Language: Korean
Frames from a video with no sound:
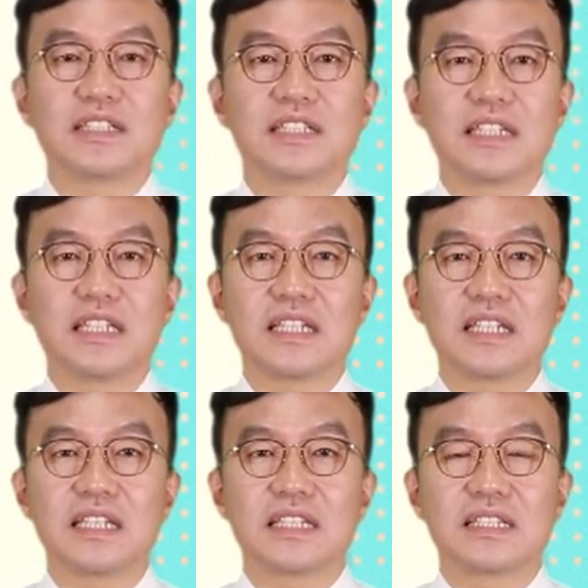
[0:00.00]

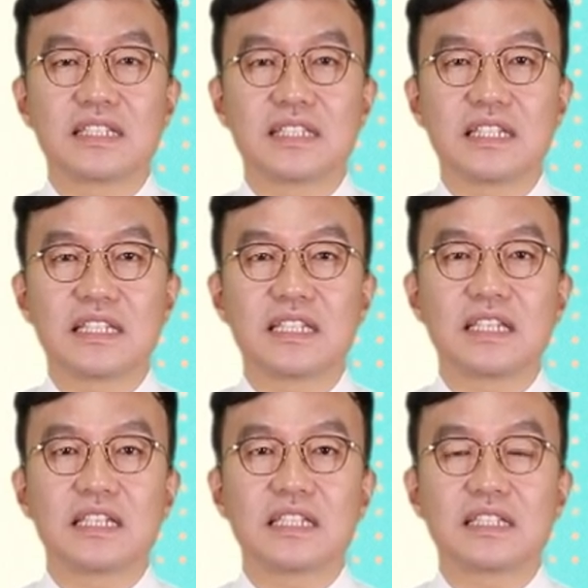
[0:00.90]
지,
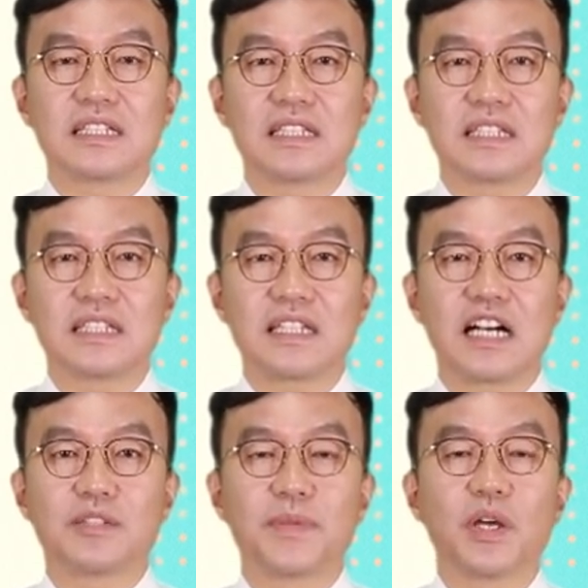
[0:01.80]
치, 시
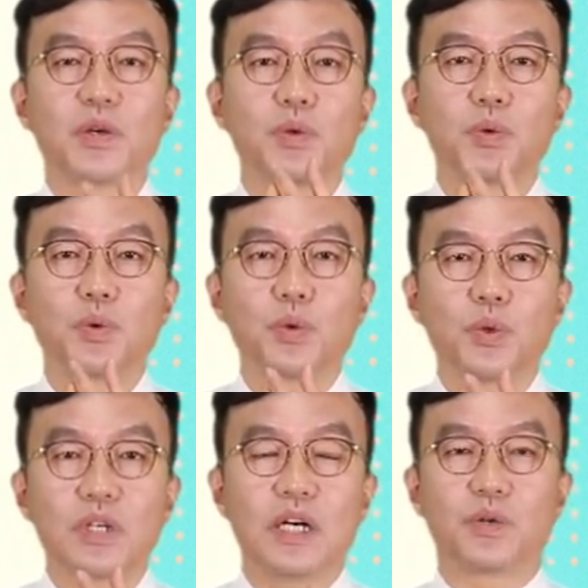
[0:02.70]
다음에
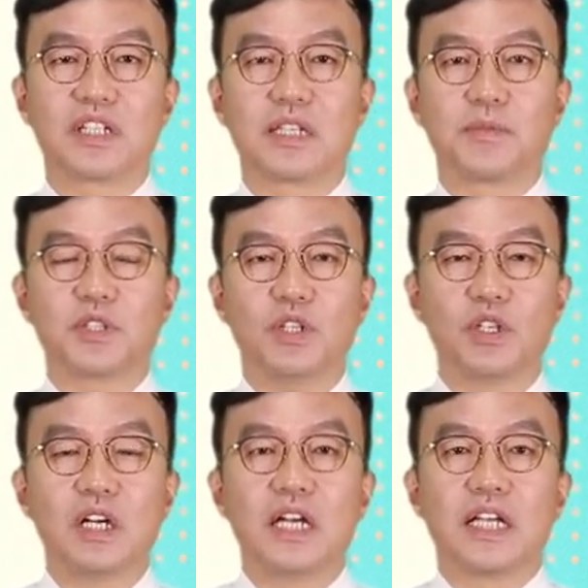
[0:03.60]
위가 오게
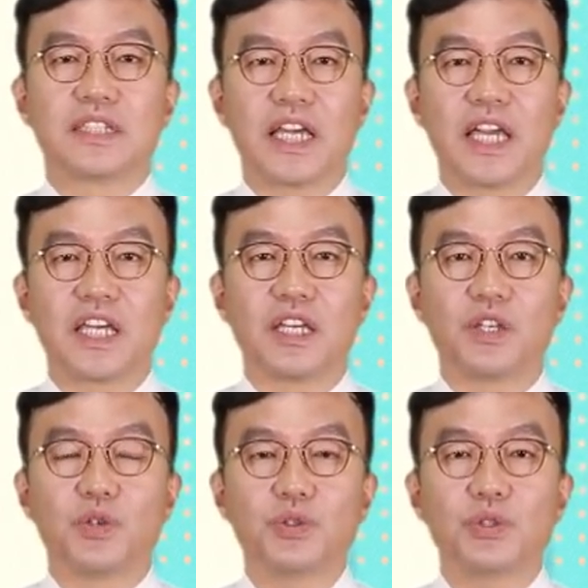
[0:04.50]
되면요.
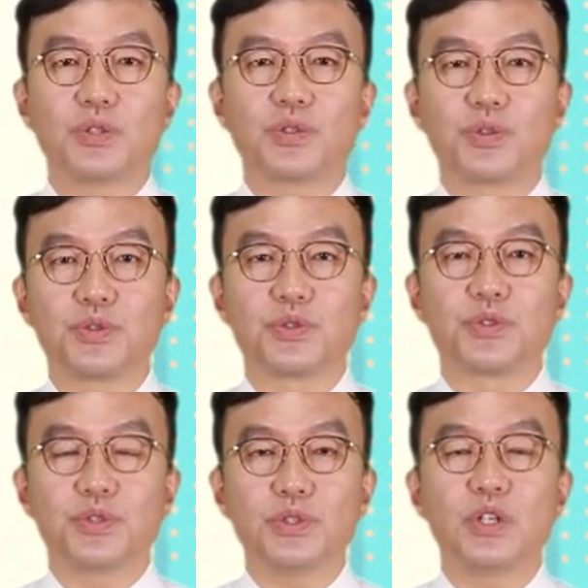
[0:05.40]
JU,
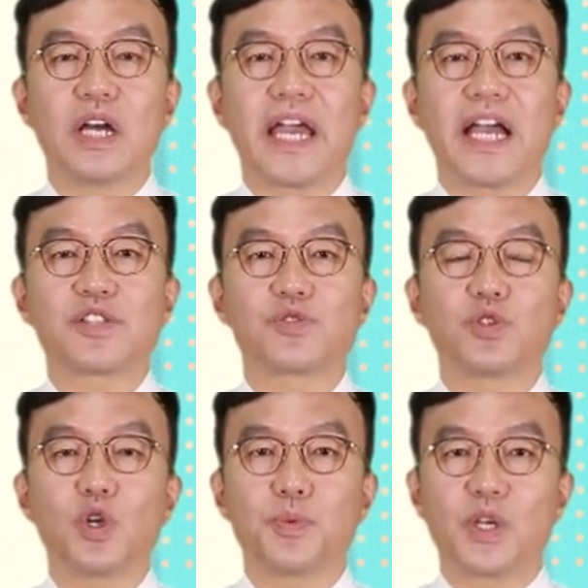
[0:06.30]
QU,
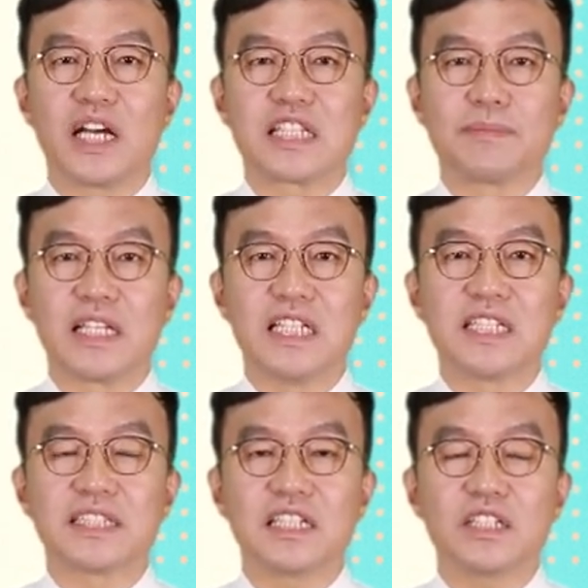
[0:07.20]
XU로 표기하지만
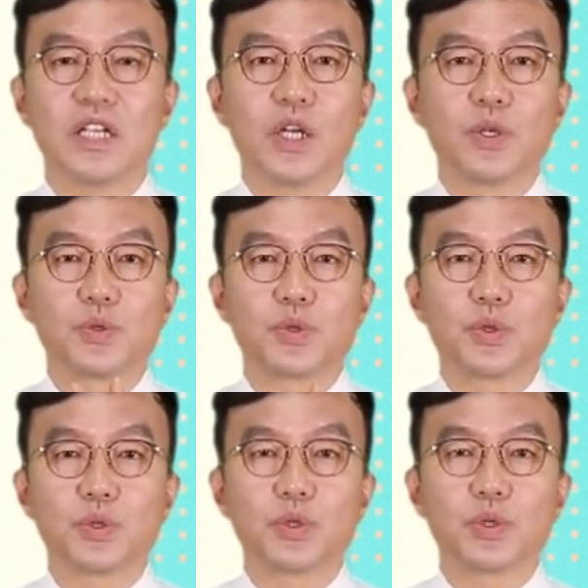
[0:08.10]
읽을 때는
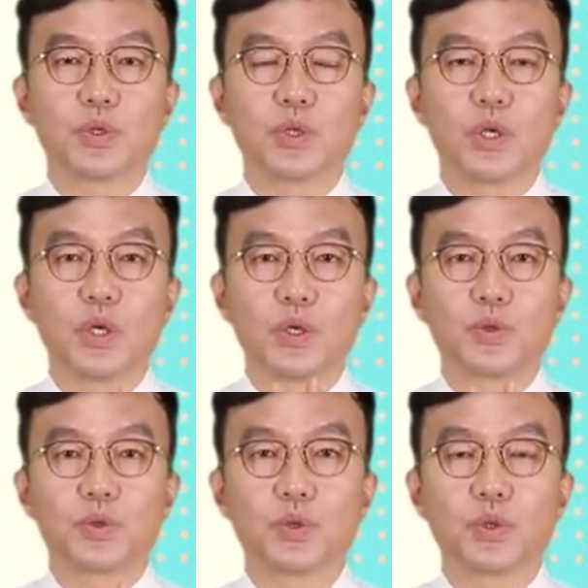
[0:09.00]
G,
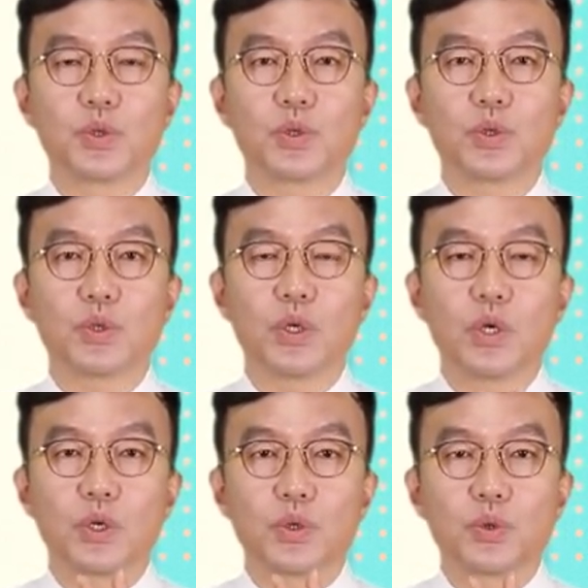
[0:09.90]
G,
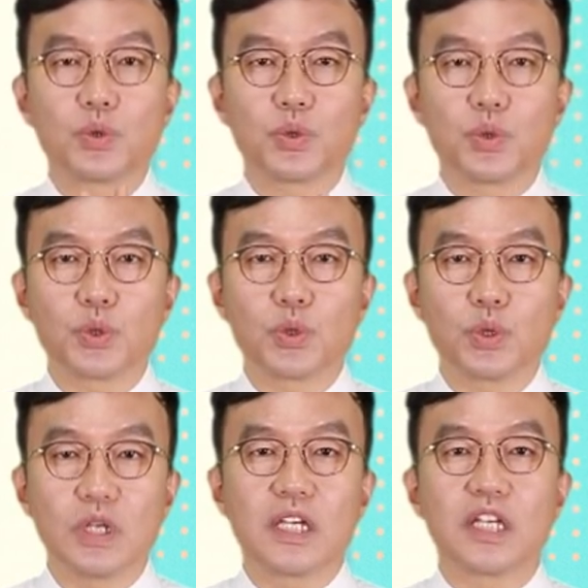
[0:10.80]

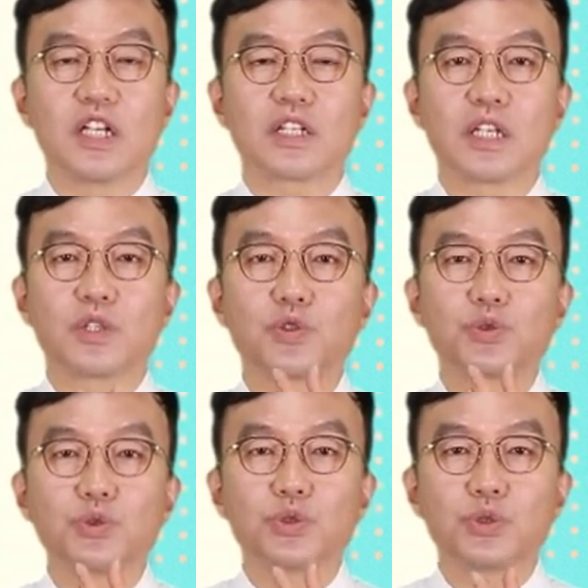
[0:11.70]
쉬 이렇게
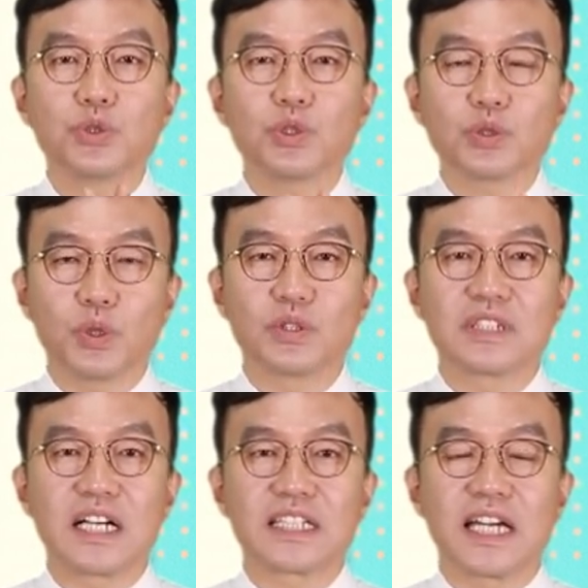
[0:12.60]
쭉
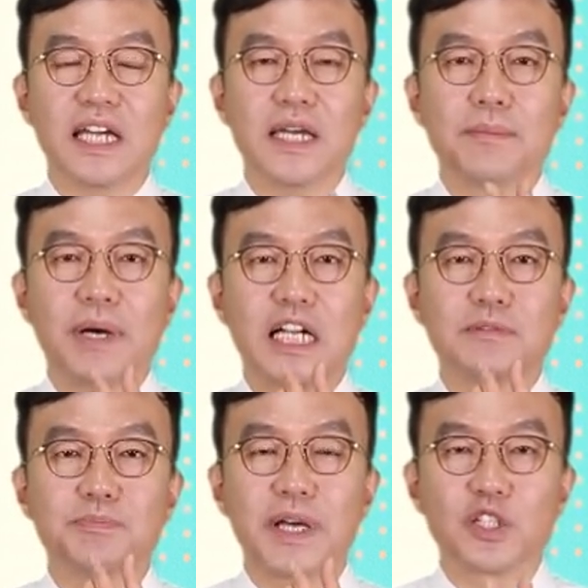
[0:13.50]
동그랗게
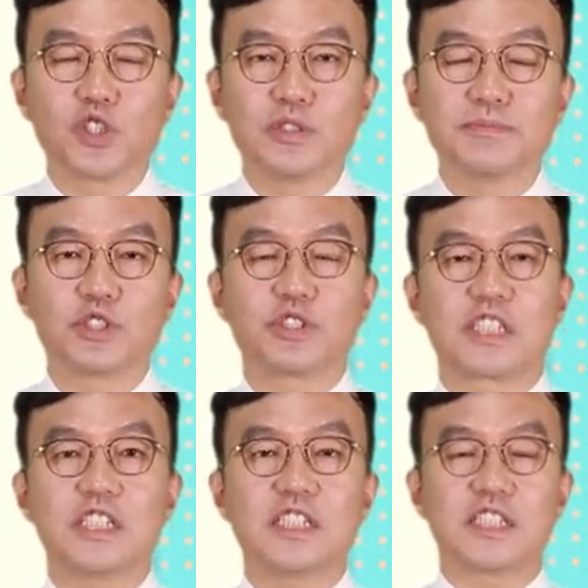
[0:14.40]
발음을 빼주는
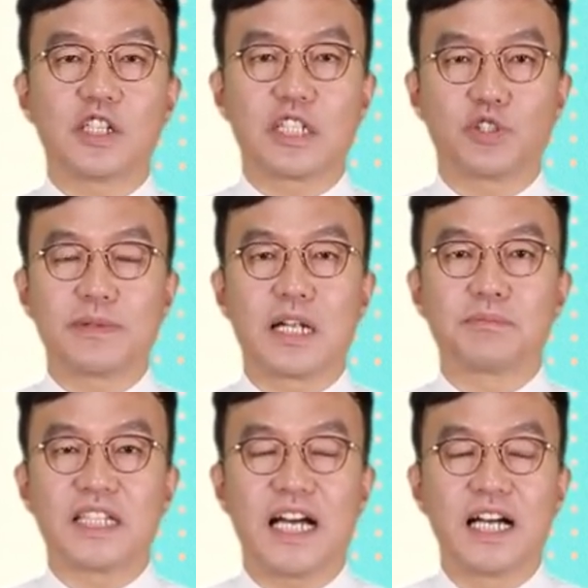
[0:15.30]
특징을 기억해 두시
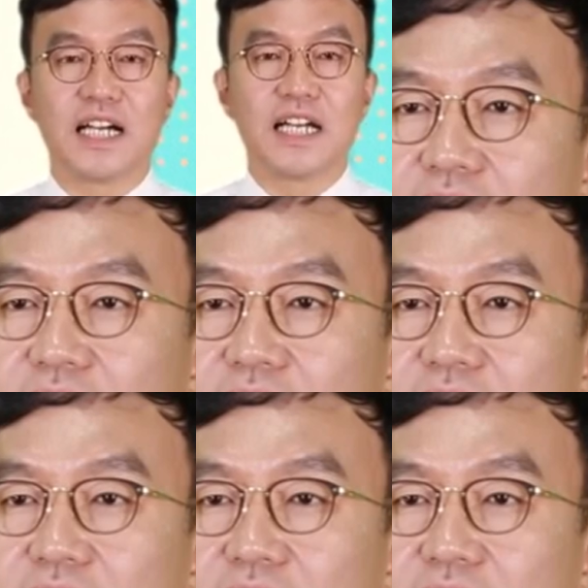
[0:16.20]
바랍니다.